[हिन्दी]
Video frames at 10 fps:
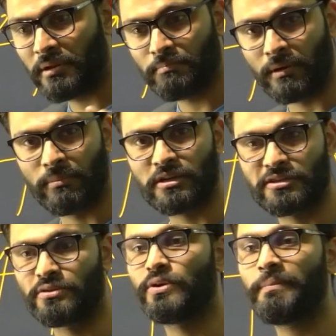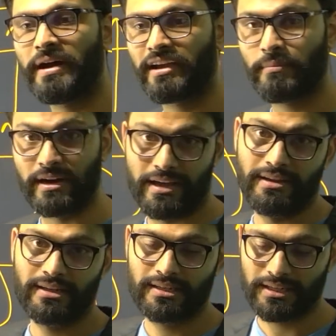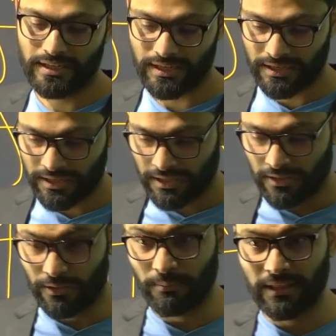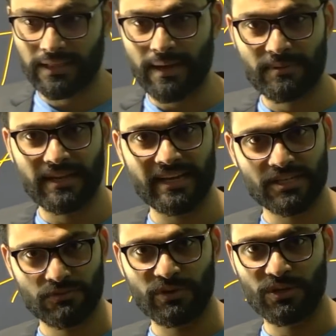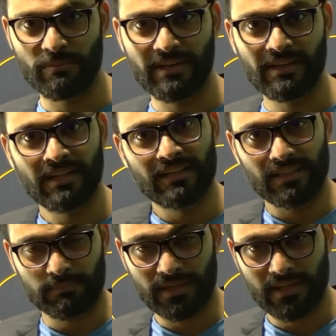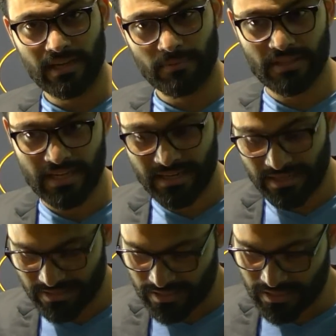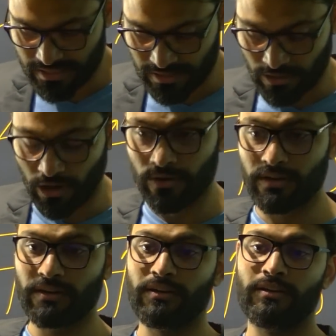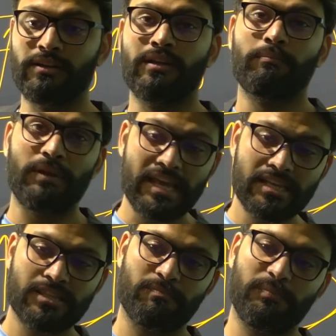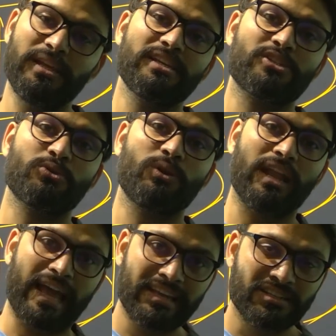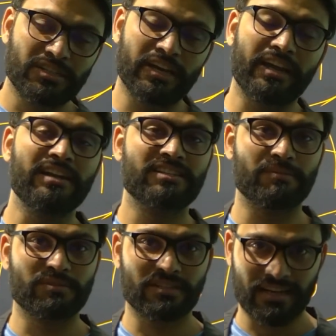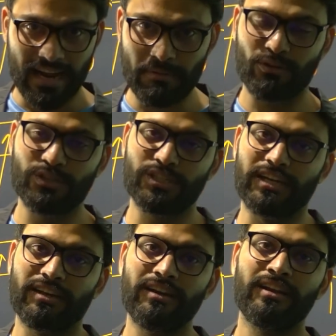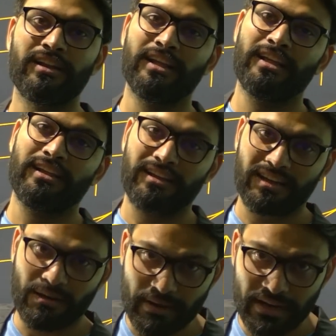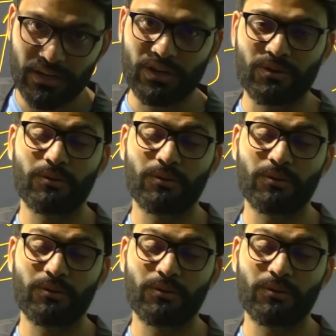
प्रिपरेशन को आप आगे बढ़ाएं ठीक है तो मिलते हैं आपसे नेक्स्ट वीडियो में तब तक के लिए अपनी तैयारी करते रहिएगा और प्लीज़ प्लीज़ डू लाइक शेयर एंड सब्सक्राइब आवर चैनल कमेंट करो